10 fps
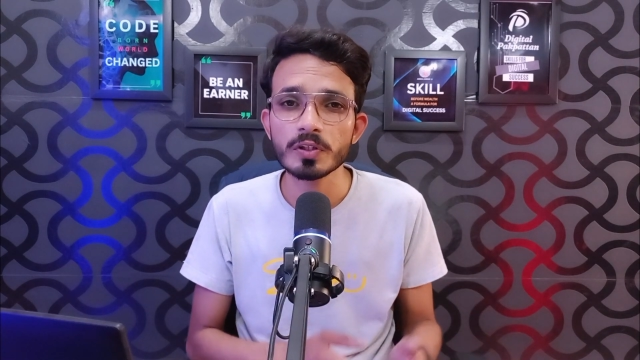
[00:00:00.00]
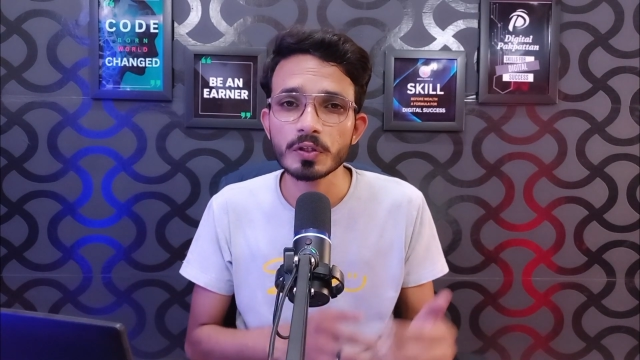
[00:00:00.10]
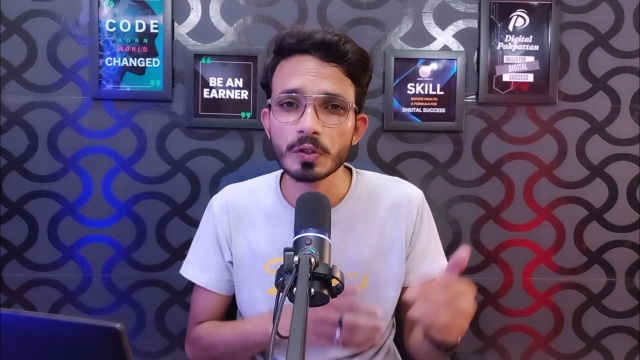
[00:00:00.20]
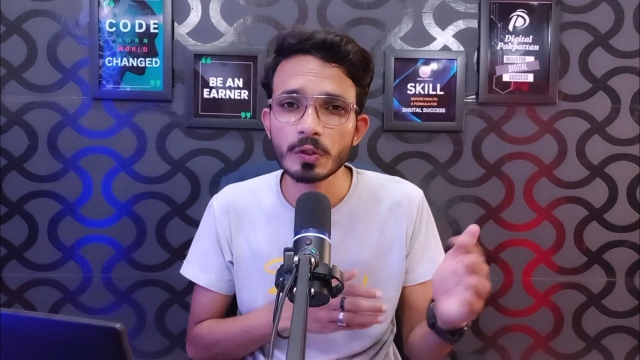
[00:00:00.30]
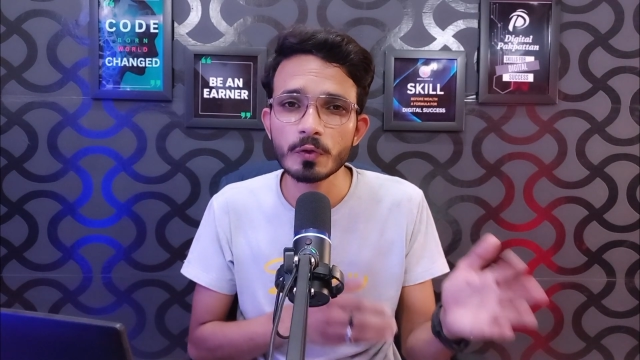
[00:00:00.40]

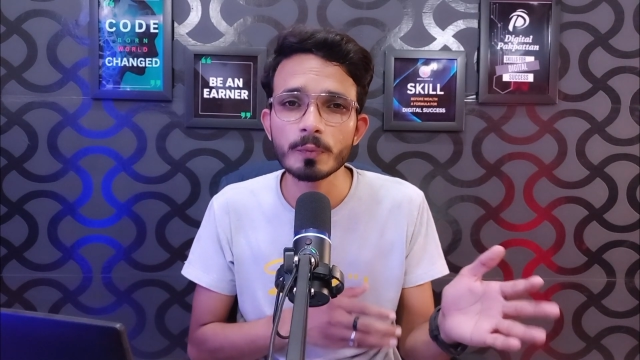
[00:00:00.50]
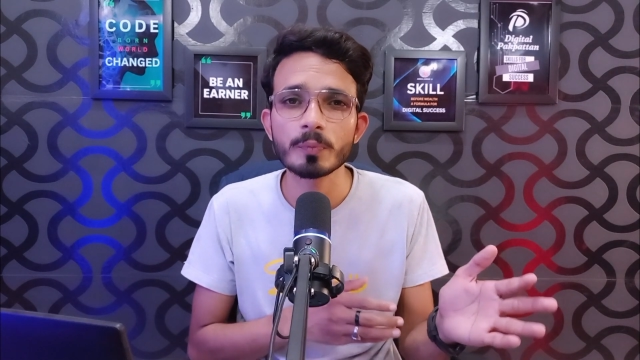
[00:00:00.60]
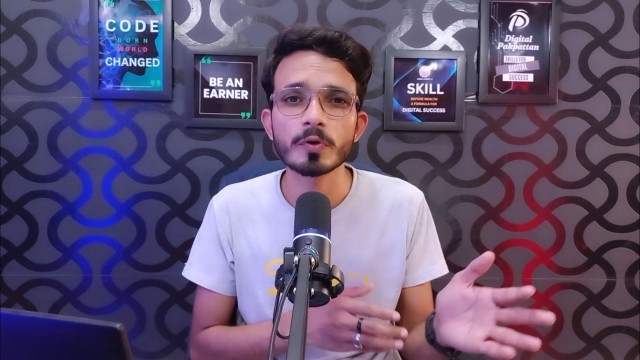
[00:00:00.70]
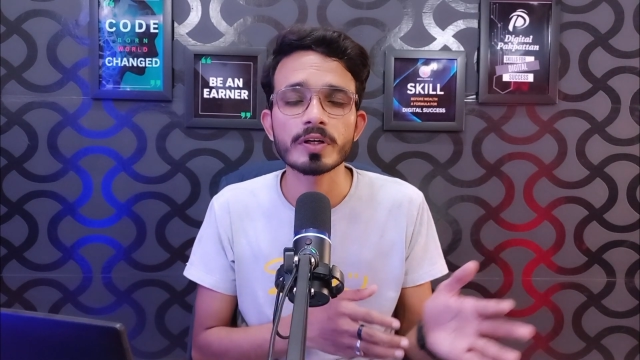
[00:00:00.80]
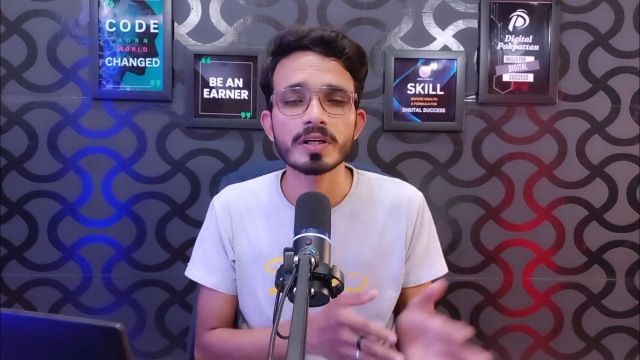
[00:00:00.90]
क्यों
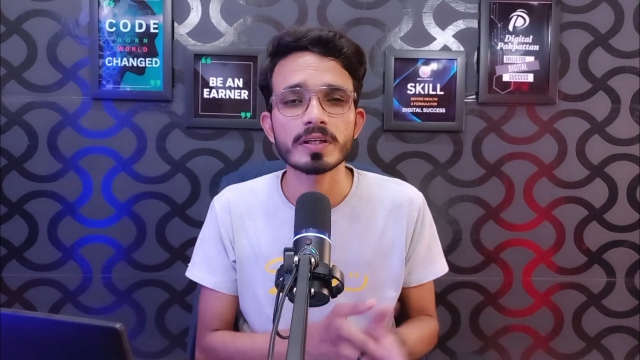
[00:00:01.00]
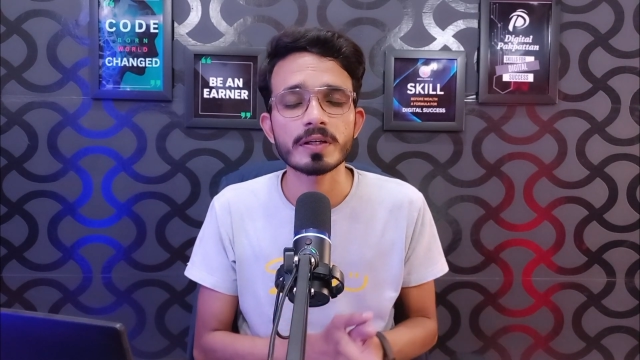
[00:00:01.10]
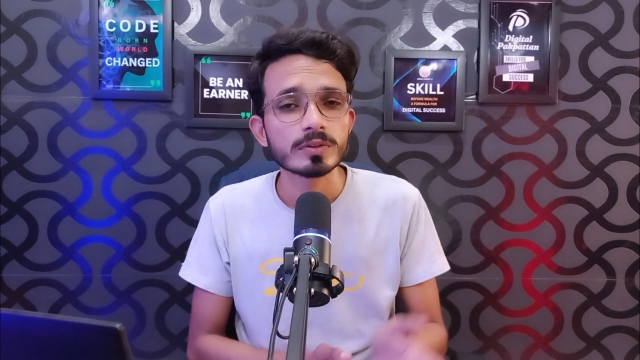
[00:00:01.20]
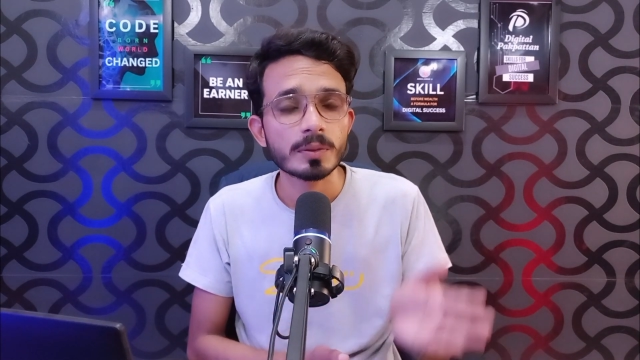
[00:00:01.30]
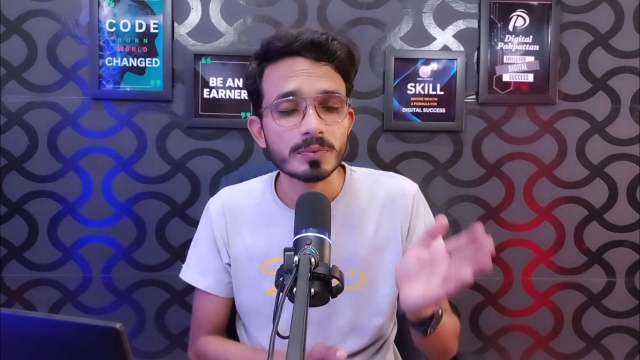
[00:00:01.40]
इंपॉर्टेंट है
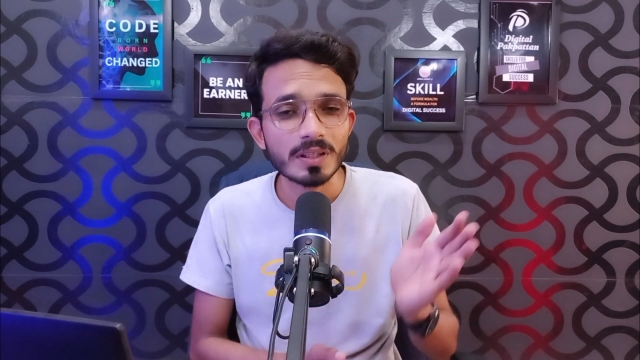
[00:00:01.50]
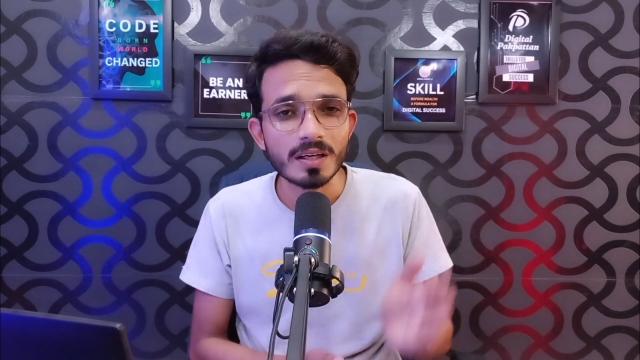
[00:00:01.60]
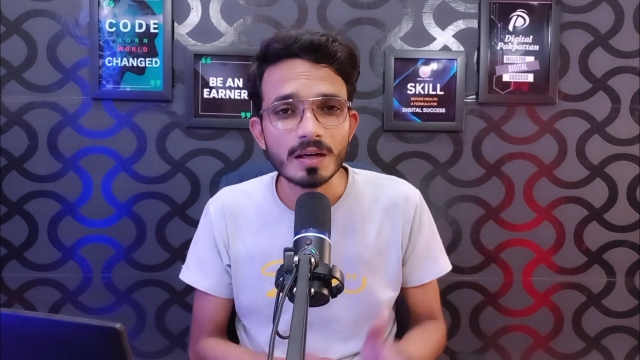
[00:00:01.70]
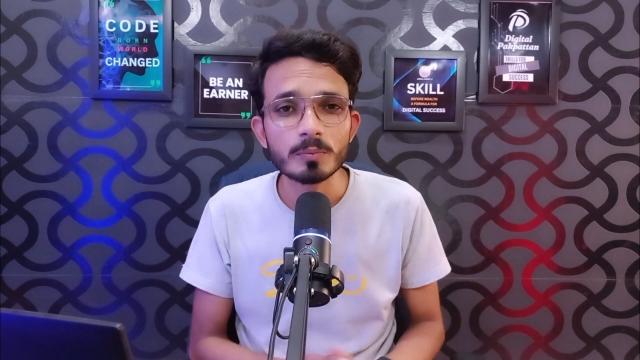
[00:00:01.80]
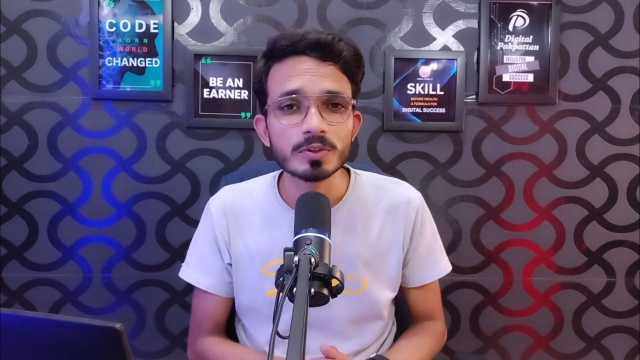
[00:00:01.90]
तब तक
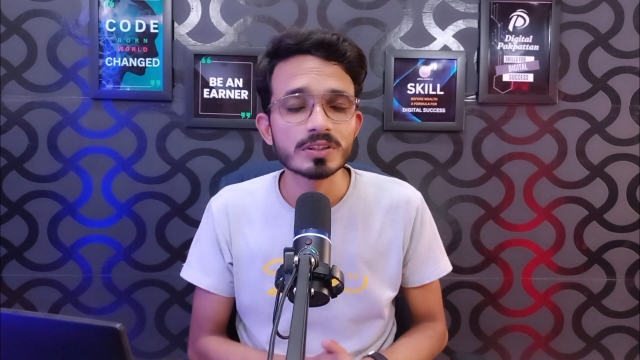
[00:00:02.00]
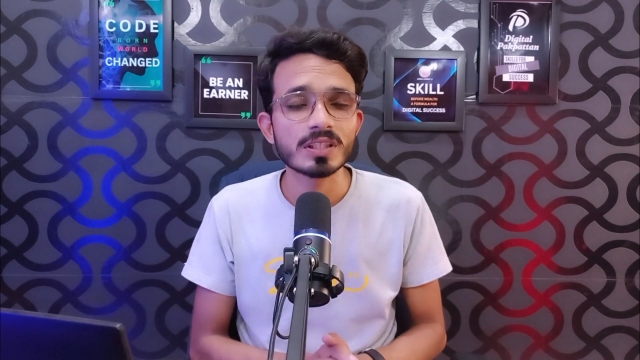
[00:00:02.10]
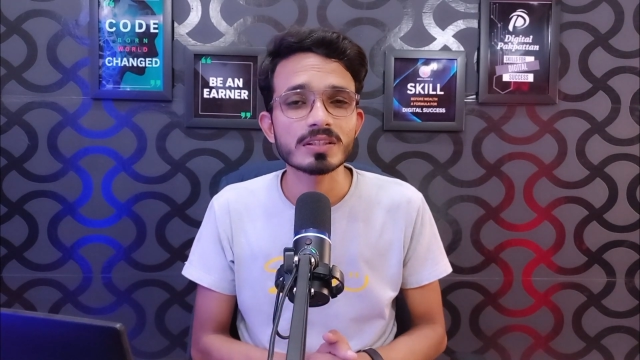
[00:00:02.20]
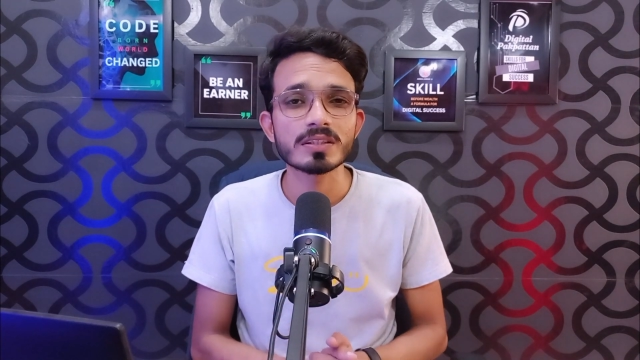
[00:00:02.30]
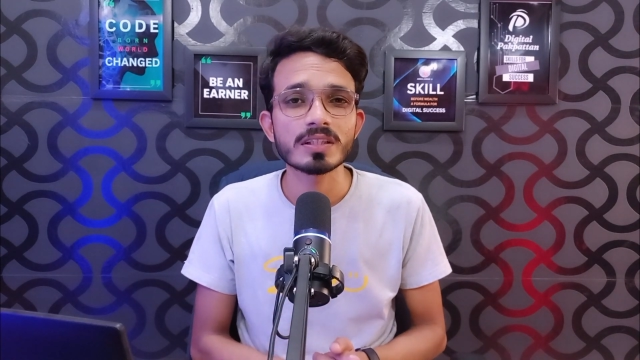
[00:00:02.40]
आप मुझे
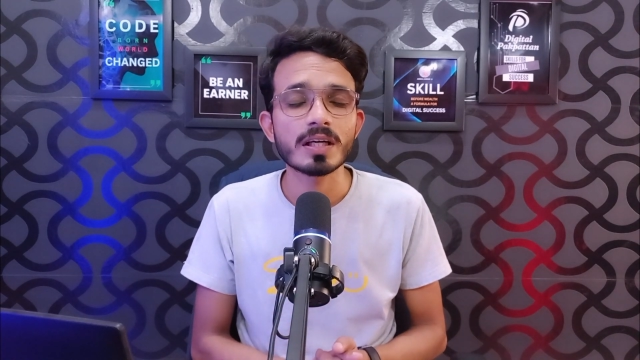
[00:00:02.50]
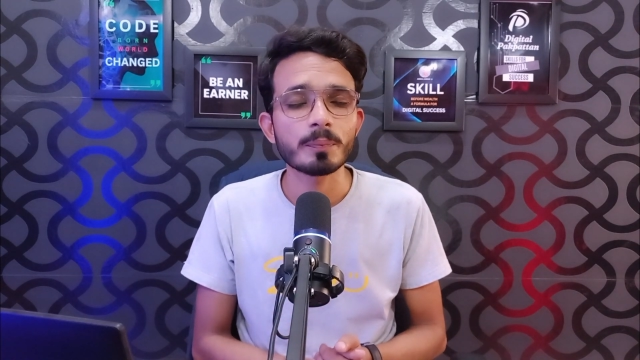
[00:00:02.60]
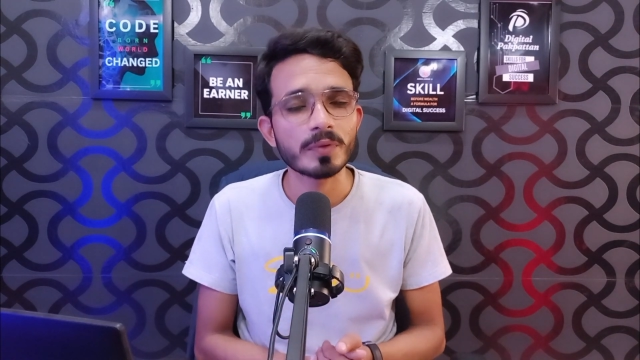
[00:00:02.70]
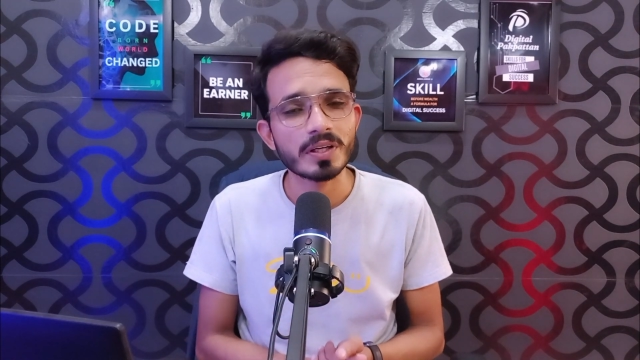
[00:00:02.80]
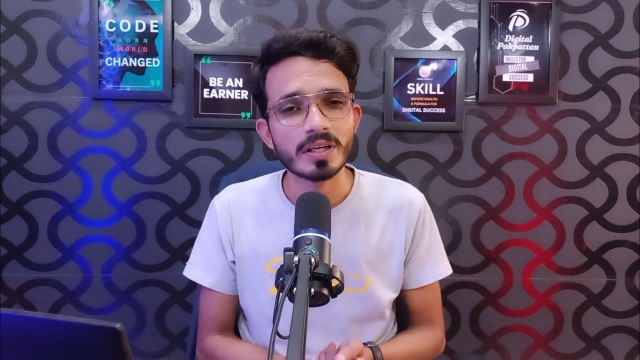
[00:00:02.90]
इजाज़त दें
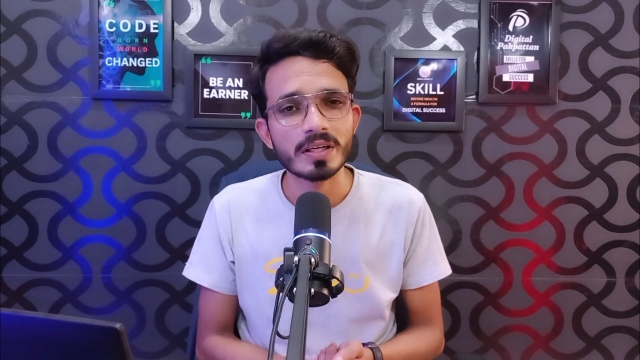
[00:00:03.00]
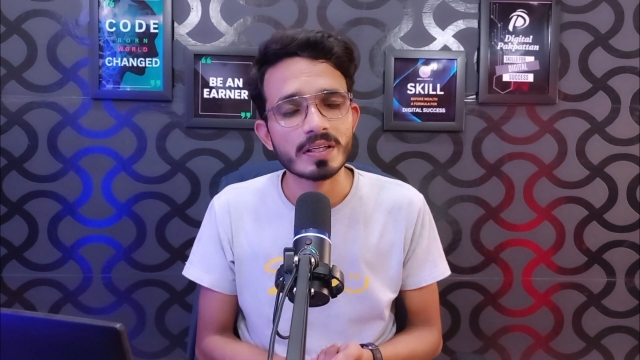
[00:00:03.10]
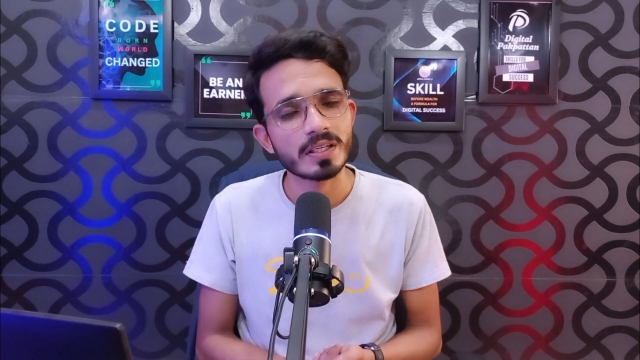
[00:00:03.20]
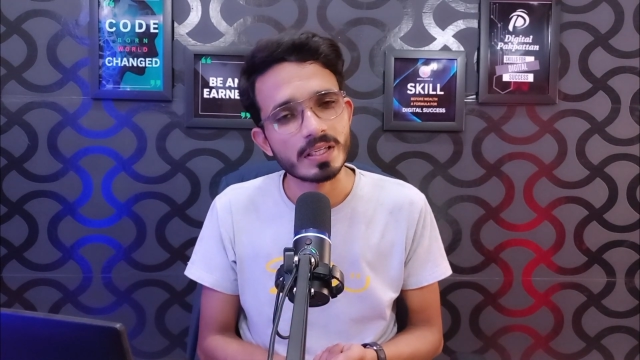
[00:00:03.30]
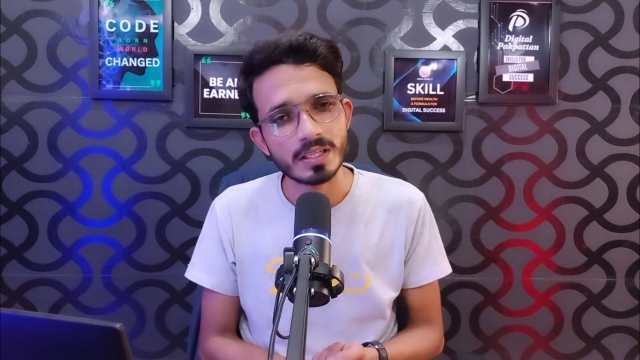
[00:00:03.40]
अपना ख्याल रखें
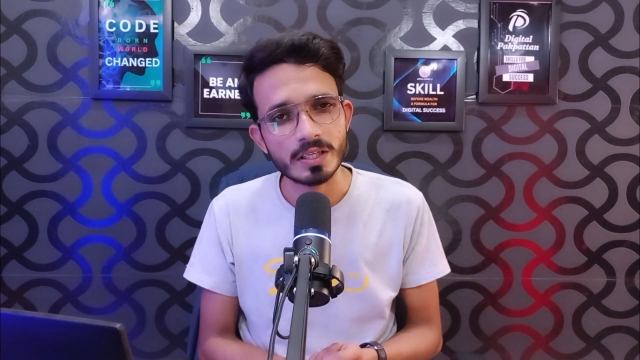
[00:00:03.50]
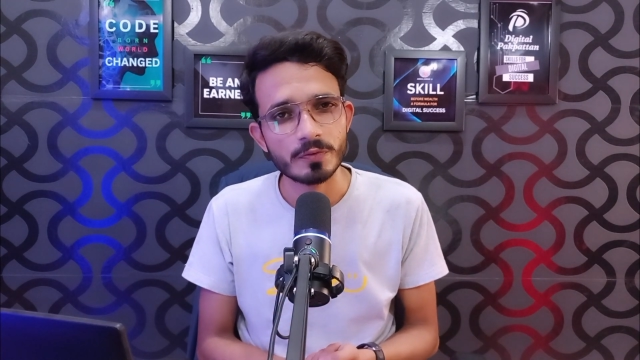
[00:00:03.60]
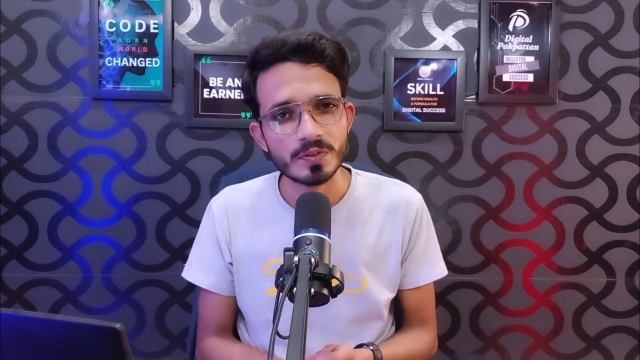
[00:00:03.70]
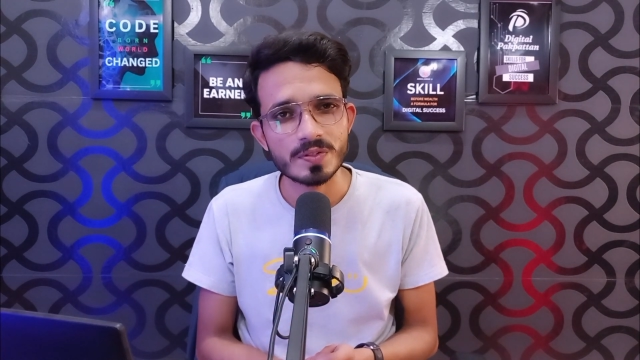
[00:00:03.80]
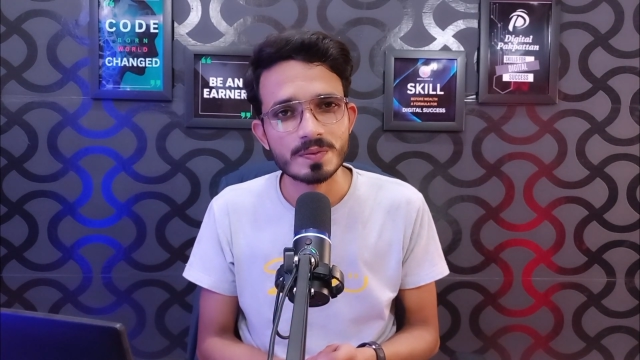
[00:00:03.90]
अल्लाह
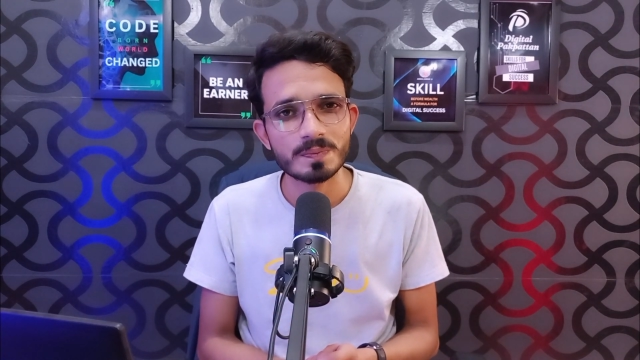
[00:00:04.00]
हाफिज़